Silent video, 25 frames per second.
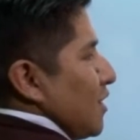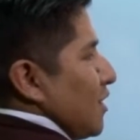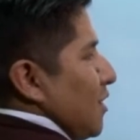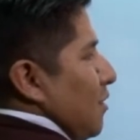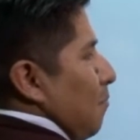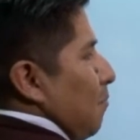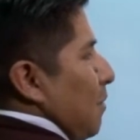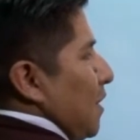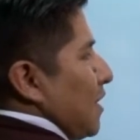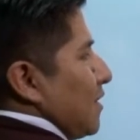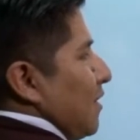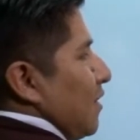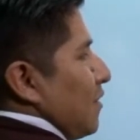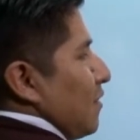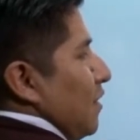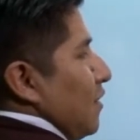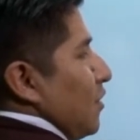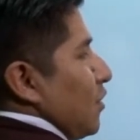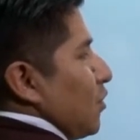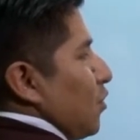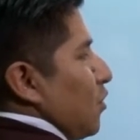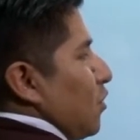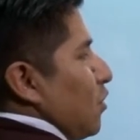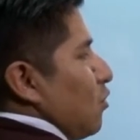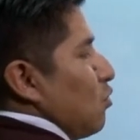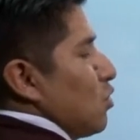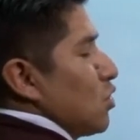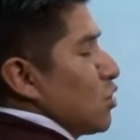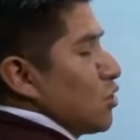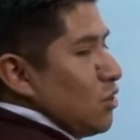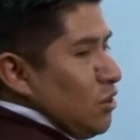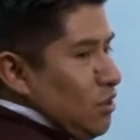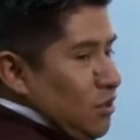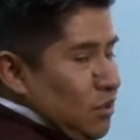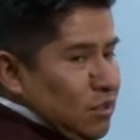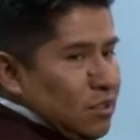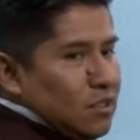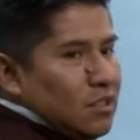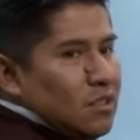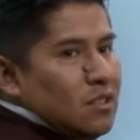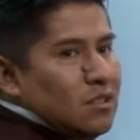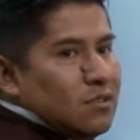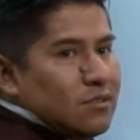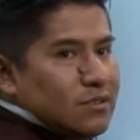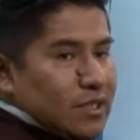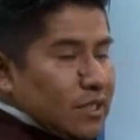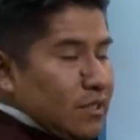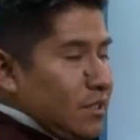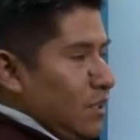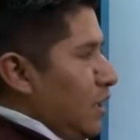a reemplazar dentro de nuestro
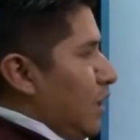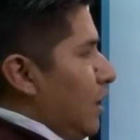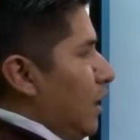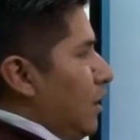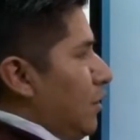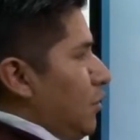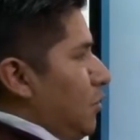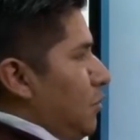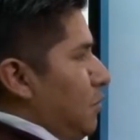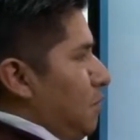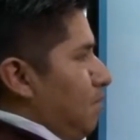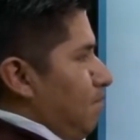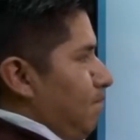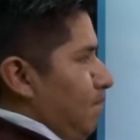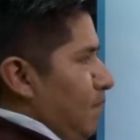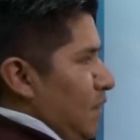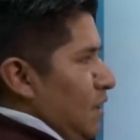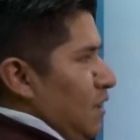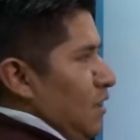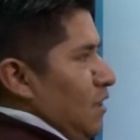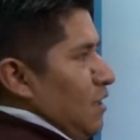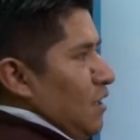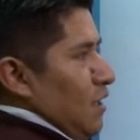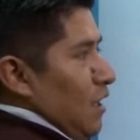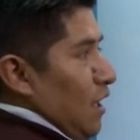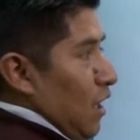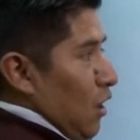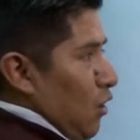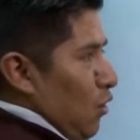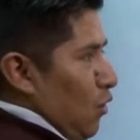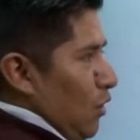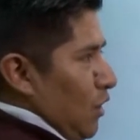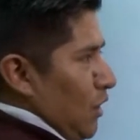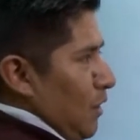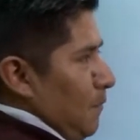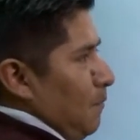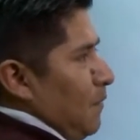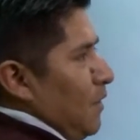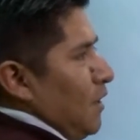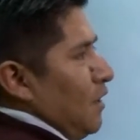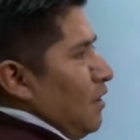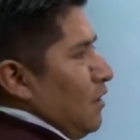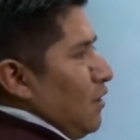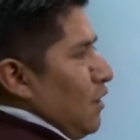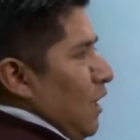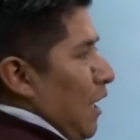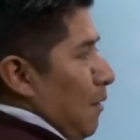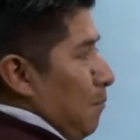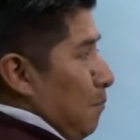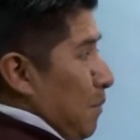radical. Ahora,
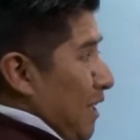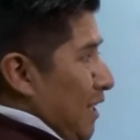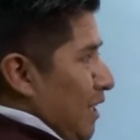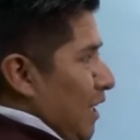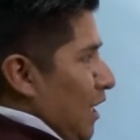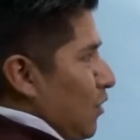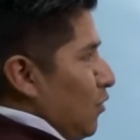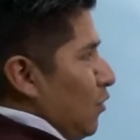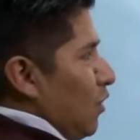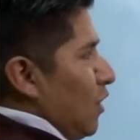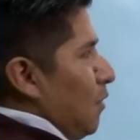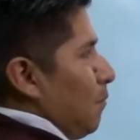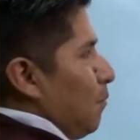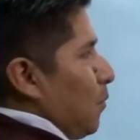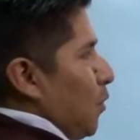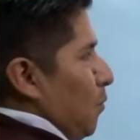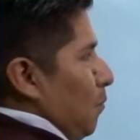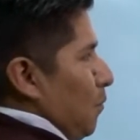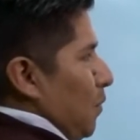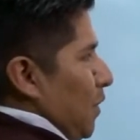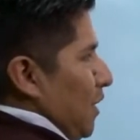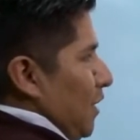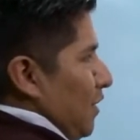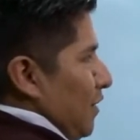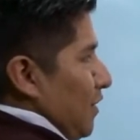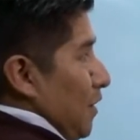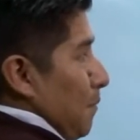aplicando la propiedad